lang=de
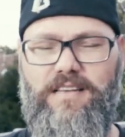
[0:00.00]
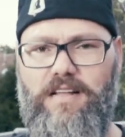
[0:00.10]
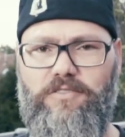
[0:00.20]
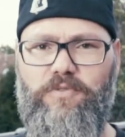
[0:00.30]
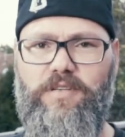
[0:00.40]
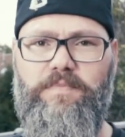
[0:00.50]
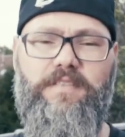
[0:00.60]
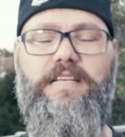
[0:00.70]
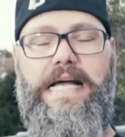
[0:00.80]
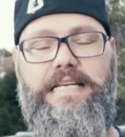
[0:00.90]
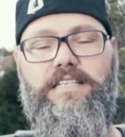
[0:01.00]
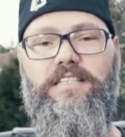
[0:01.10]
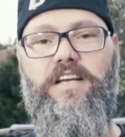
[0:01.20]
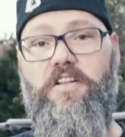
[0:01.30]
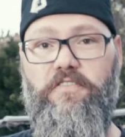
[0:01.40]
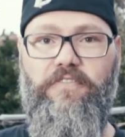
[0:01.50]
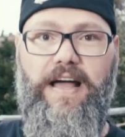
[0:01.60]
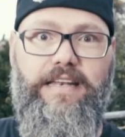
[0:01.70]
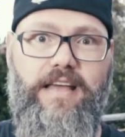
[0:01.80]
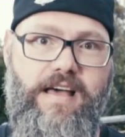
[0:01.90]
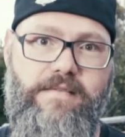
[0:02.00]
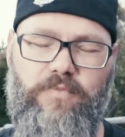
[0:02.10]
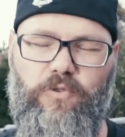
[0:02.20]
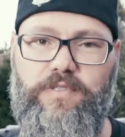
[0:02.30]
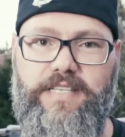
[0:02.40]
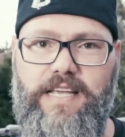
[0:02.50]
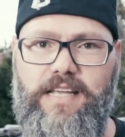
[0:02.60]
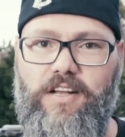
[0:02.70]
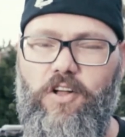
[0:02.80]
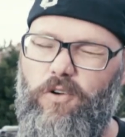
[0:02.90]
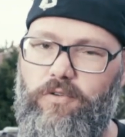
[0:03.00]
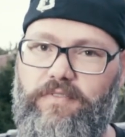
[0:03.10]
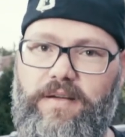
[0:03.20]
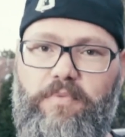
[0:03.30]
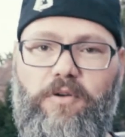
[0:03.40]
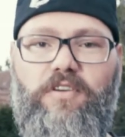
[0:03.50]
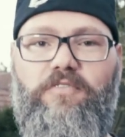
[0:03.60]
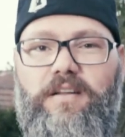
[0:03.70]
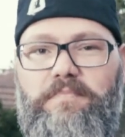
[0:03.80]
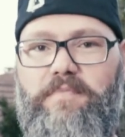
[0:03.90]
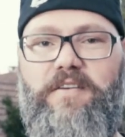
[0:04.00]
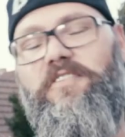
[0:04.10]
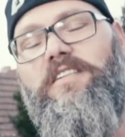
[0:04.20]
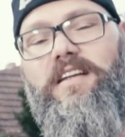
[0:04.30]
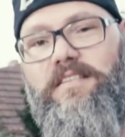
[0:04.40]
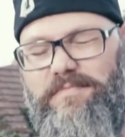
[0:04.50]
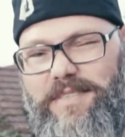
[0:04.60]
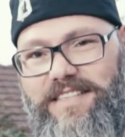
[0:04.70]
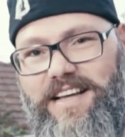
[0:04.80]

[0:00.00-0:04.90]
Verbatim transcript: Dazu gibt es einen feinherben Rosé und wer Bock drauf hat, bleibt einfach dran. Bis